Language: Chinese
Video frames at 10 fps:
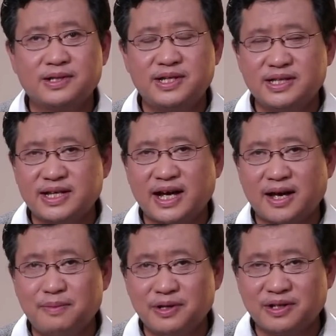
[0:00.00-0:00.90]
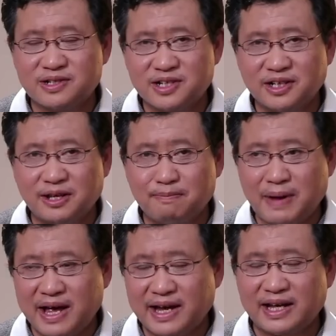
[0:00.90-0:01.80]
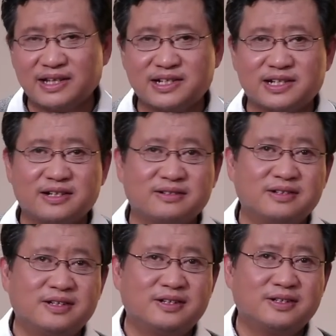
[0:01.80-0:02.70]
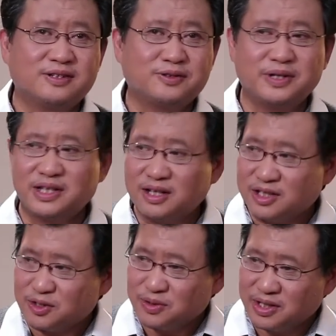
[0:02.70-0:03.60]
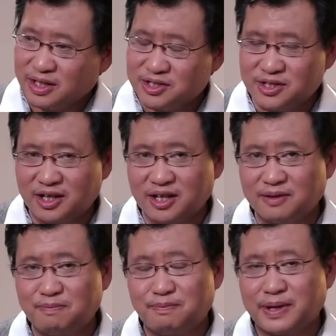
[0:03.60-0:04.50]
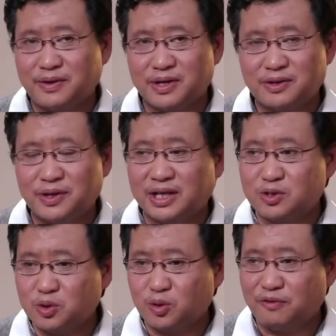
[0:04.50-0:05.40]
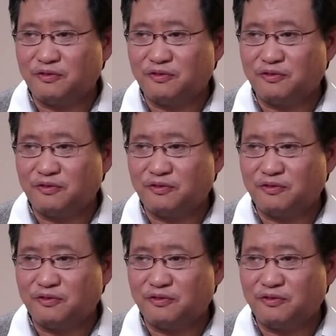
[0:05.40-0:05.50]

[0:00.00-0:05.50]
现在还没有到彻底掰开的时候，所以呢，你说那个 G 二零北约的会议，他最多